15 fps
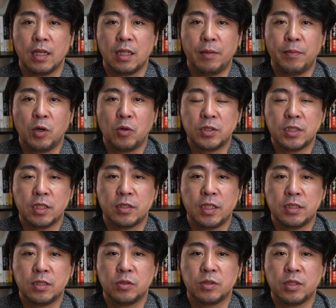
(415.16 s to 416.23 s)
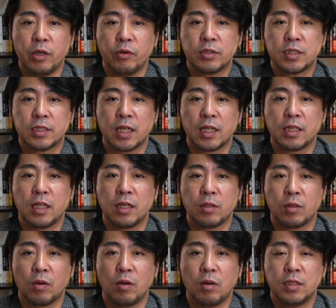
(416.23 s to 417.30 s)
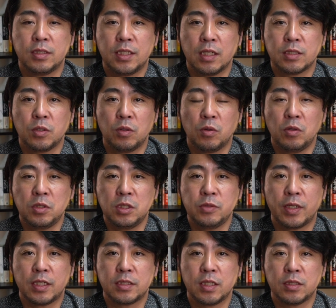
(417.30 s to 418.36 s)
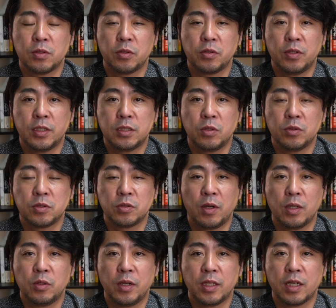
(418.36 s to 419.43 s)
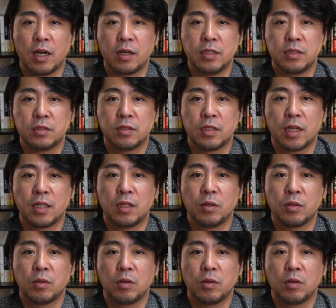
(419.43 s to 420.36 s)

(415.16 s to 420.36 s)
で、まあ、こうしたクレジットスコアを使ってると。じゃあ、その個人はですね、そのクレジットスコアどうやって確認するかっていう